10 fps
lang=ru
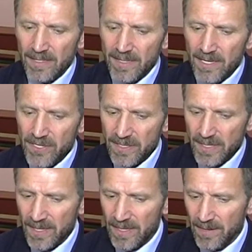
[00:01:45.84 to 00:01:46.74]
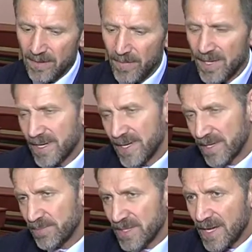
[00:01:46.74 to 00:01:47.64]
Исторически малые
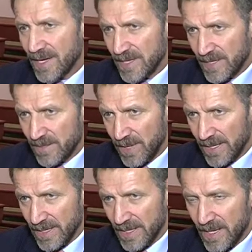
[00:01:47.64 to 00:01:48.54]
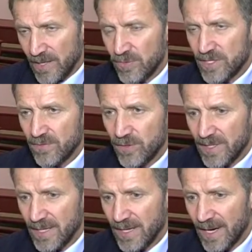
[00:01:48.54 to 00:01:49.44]
реки питали эти лиманы, но
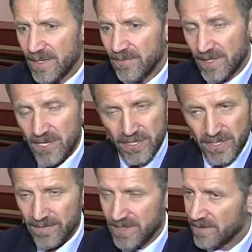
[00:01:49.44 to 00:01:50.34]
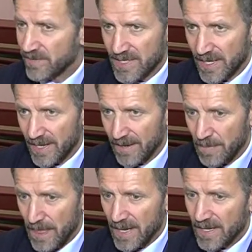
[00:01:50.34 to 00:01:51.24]
сегодня они фактически все высохли.
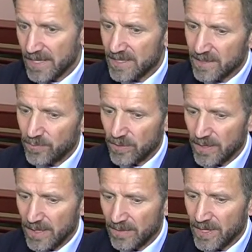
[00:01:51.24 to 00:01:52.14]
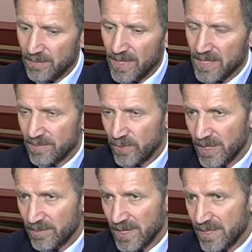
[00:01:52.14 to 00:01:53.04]
И если не будет водообмена с
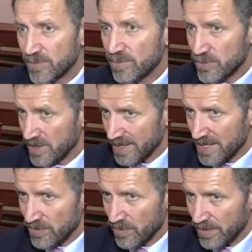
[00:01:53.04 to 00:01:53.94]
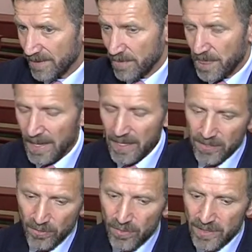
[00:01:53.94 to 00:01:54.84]
морем, это будет просто катастрофа.
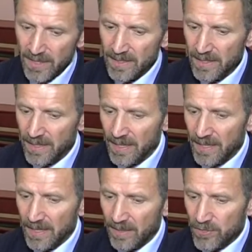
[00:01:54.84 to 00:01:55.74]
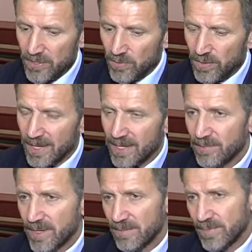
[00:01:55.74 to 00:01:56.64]
С другой стороны, очень много
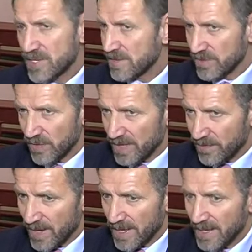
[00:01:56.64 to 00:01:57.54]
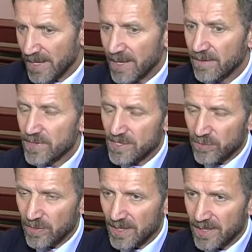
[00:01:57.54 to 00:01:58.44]
рыбы, прежде всего кефали,
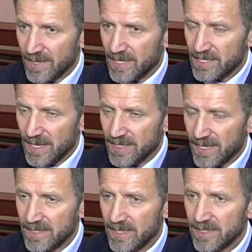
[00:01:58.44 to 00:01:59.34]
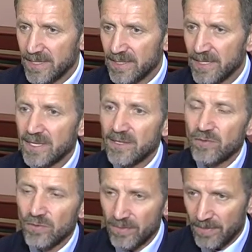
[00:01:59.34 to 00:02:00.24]
весной должна заходить на
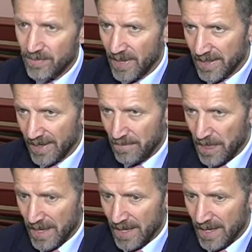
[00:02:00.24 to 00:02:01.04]
Нагул в лиманы.